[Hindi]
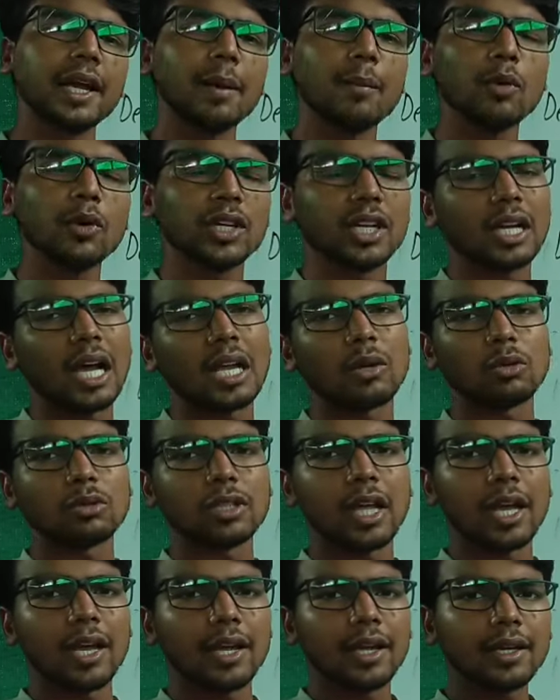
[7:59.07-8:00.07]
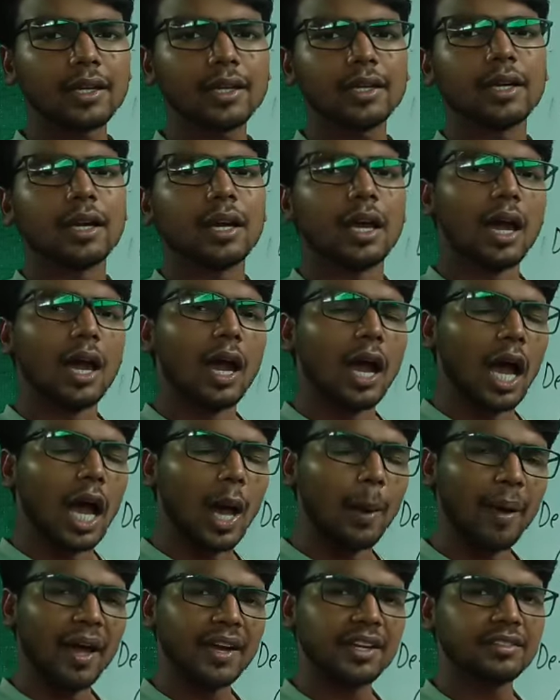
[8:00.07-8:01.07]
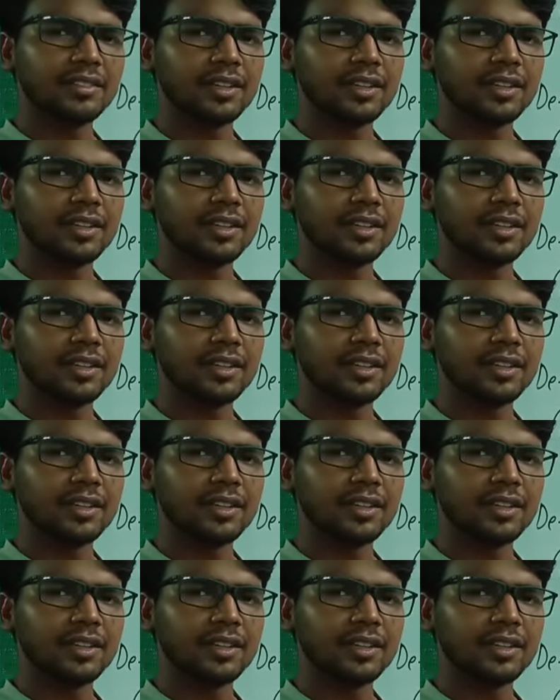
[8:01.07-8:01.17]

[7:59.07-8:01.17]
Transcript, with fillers: का मुख्य कार्य होता है हमारे